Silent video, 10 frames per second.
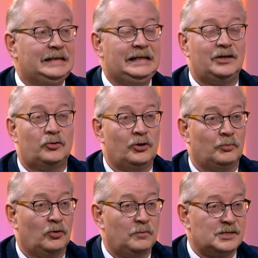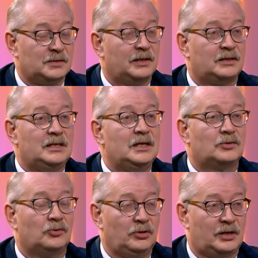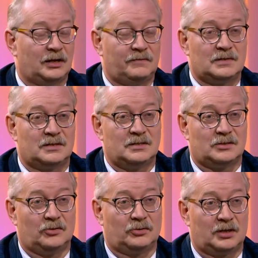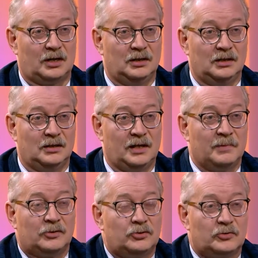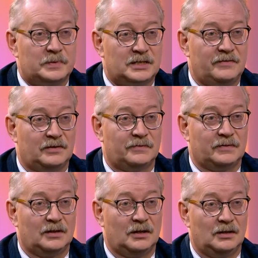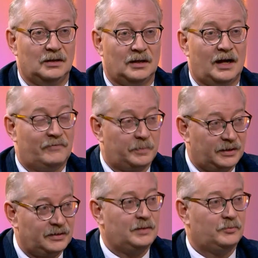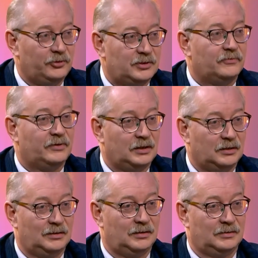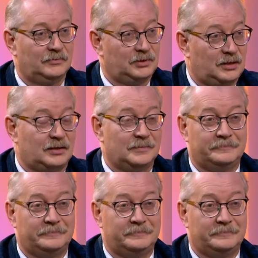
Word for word: Никоим образом это не только ответственность доктора. Я могу только посоветовать. А выполнять будете вы. Вот так.